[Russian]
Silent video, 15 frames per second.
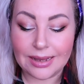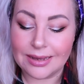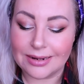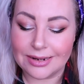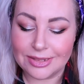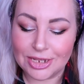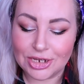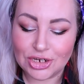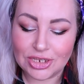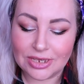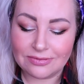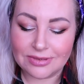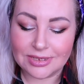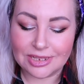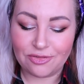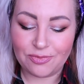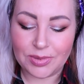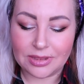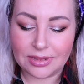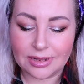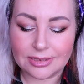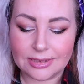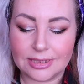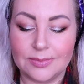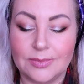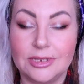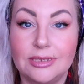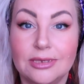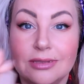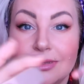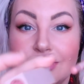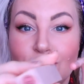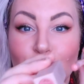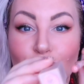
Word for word: а карандаш я взяла в пятнадцатом оттенке.